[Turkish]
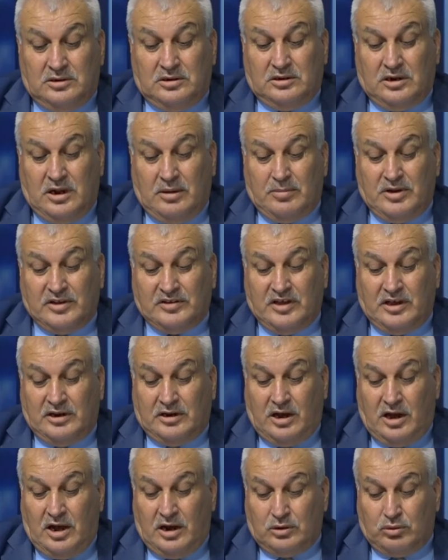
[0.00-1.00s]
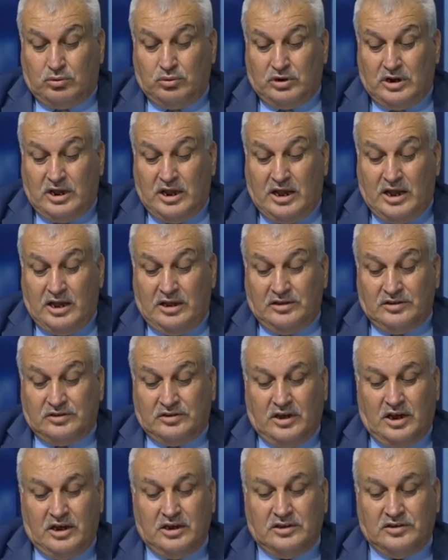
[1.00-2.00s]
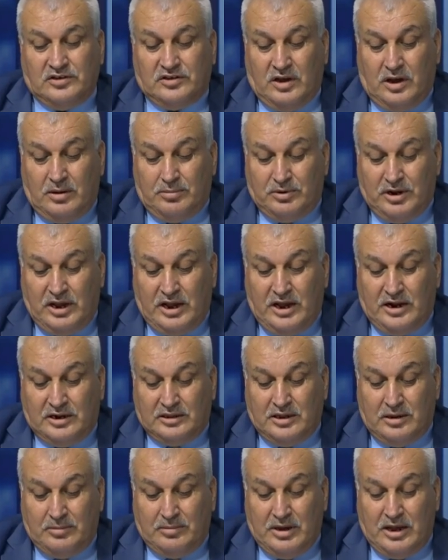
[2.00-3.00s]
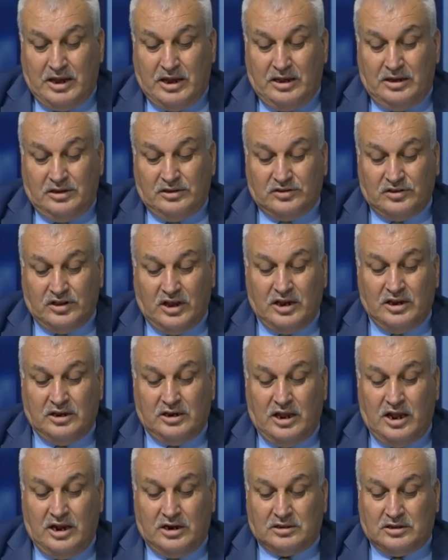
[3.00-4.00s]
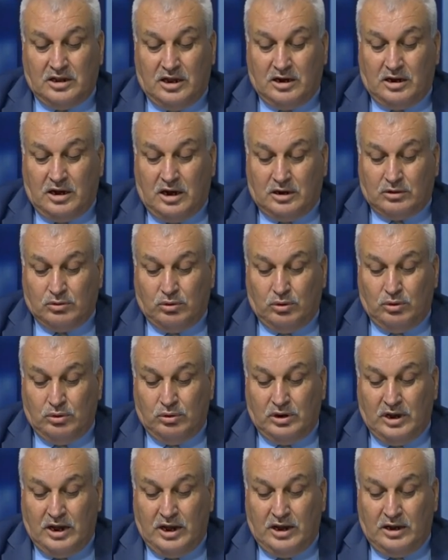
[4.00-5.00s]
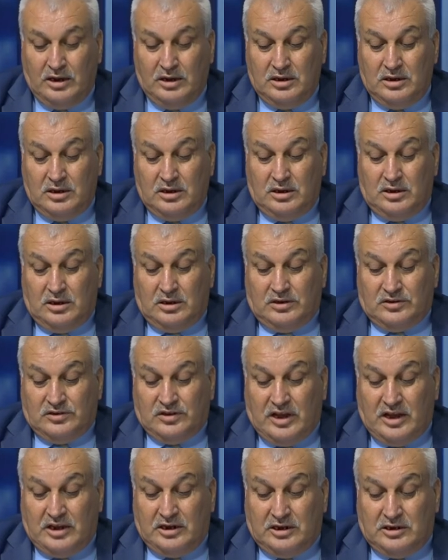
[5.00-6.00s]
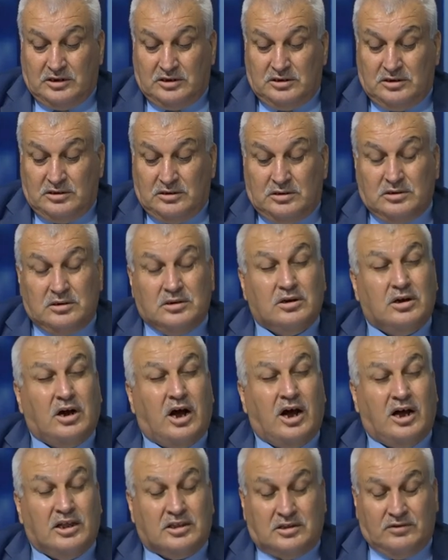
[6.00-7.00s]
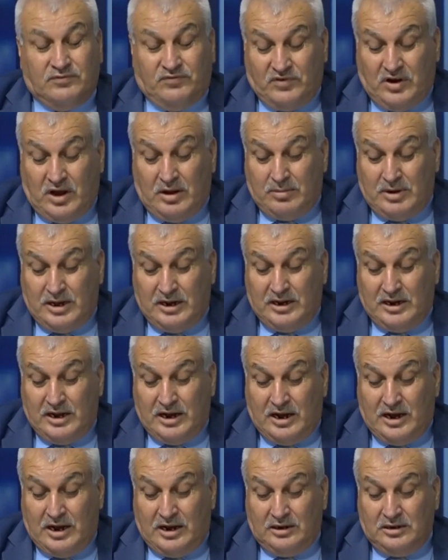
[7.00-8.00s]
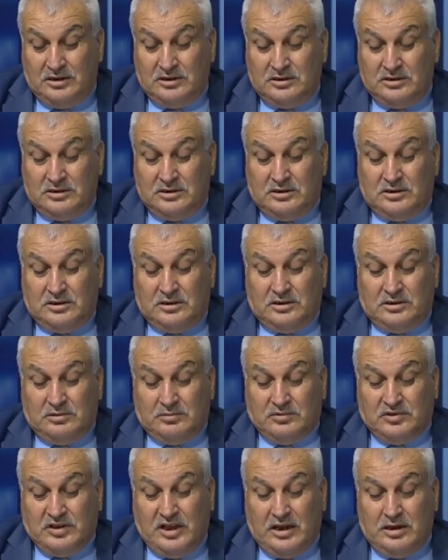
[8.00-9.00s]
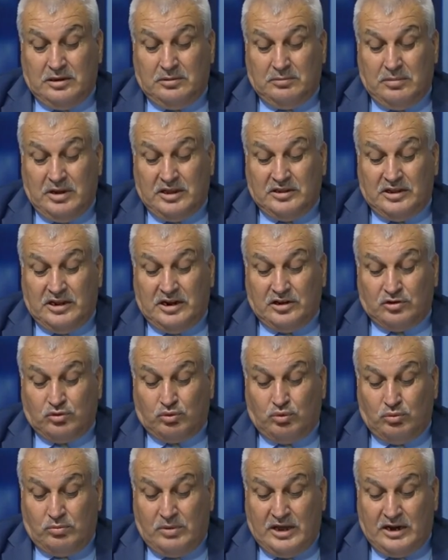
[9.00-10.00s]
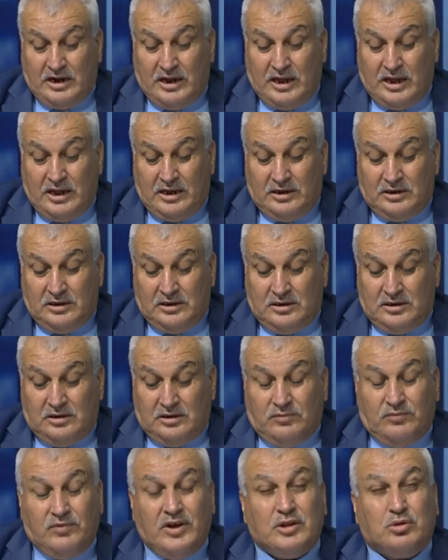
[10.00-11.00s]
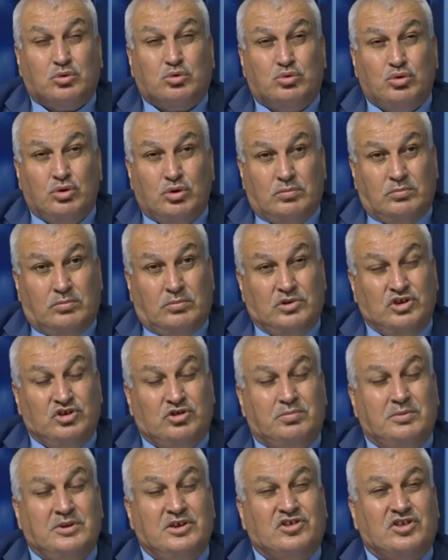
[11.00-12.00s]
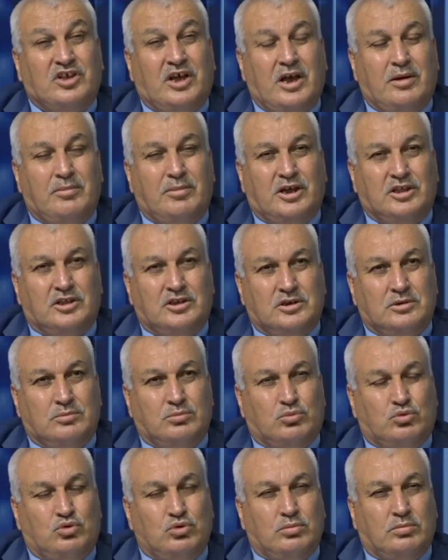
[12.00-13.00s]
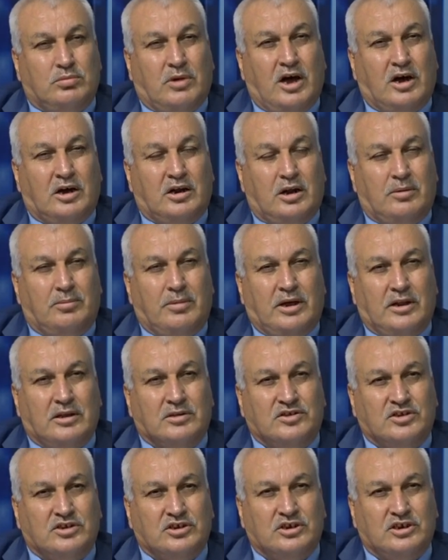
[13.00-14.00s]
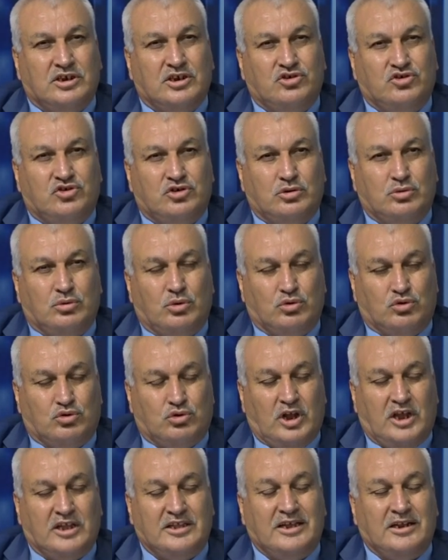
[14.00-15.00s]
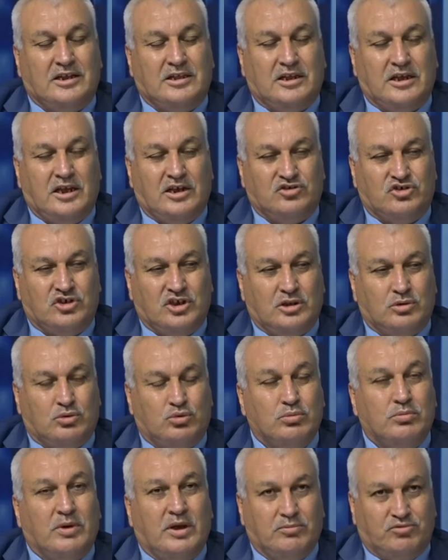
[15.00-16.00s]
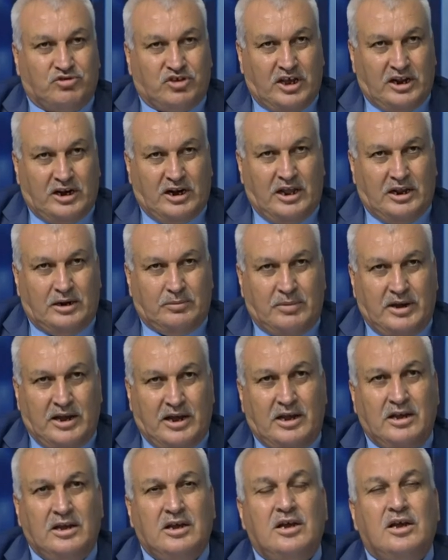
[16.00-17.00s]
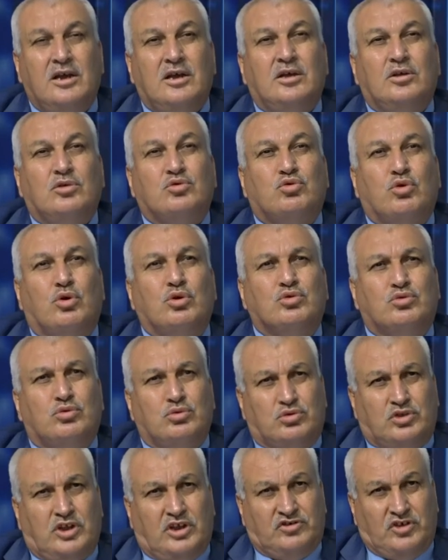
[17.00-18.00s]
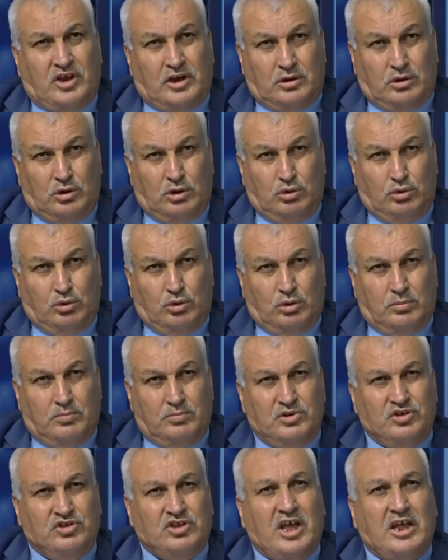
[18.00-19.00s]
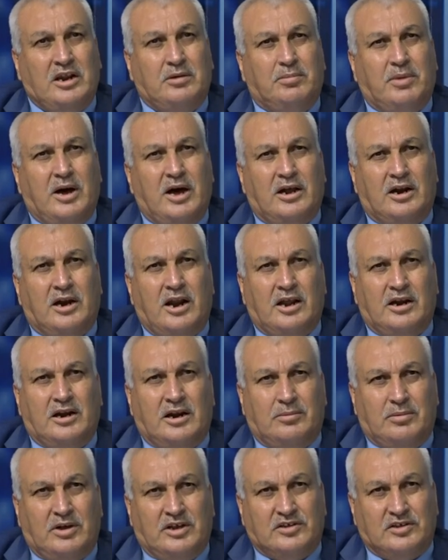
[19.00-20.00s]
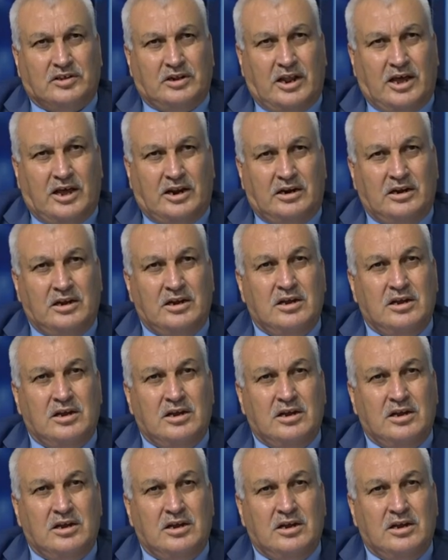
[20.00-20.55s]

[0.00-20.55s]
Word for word: Ramazan Akgüre, Sayın Sabri Erdem'e, Sayın Ertan Karaoğlu'na, Sayın Atıf Kamalı'ya, Sayın Menderes Tümer'e ve tüm ismini sayamadığım tüm akrabası, eşi, dostu Adana'da yaşayan tüm hemşerilerime sonsuz teşekkür ediyorum. Bizleri bağırlarına bastılar.